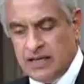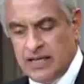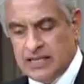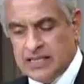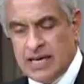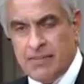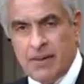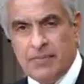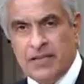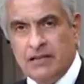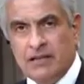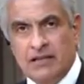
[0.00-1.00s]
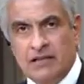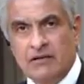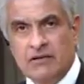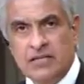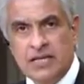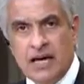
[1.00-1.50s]
ايه السبب
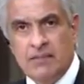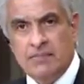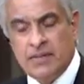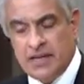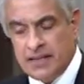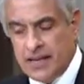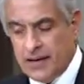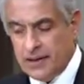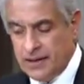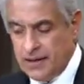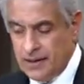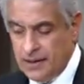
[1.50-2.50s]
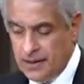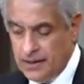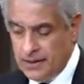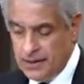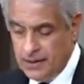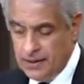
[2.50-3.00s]
الانقسام ده
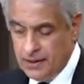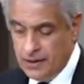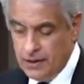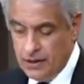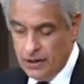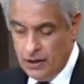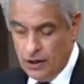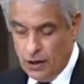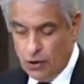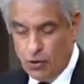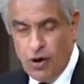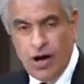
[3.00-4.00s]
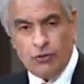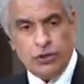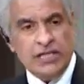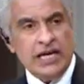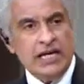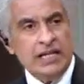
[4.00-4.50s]
آه هو آه،
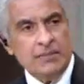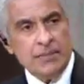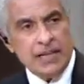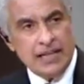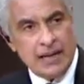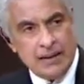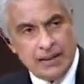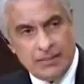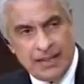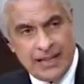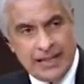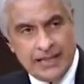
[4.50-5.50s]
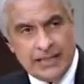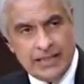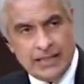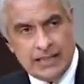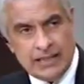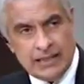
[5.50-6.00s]
قولي لي ايه لما لما لقيت
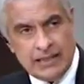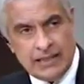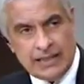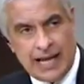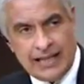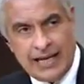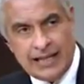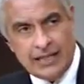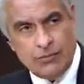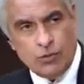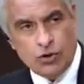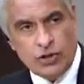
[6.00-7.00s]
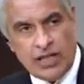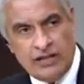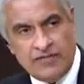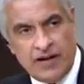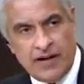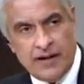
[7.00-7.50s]
التعليقات
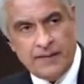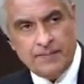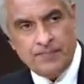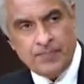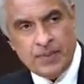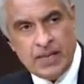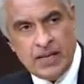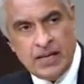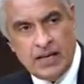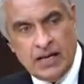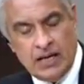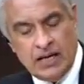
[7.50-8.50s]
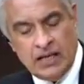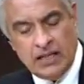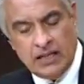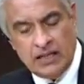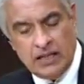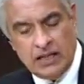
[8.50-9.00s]
المختلفه
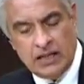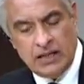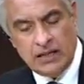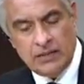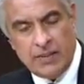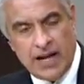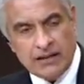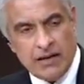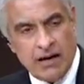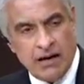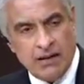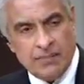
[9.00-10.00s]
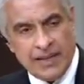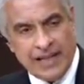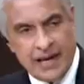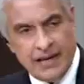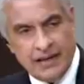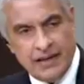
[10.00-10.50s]
اللي بعضها
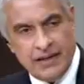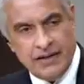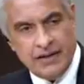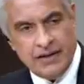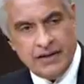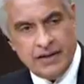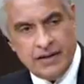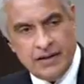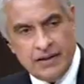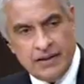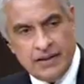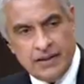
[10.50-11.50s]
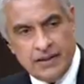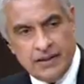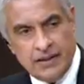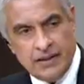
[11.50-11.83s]
بدا آه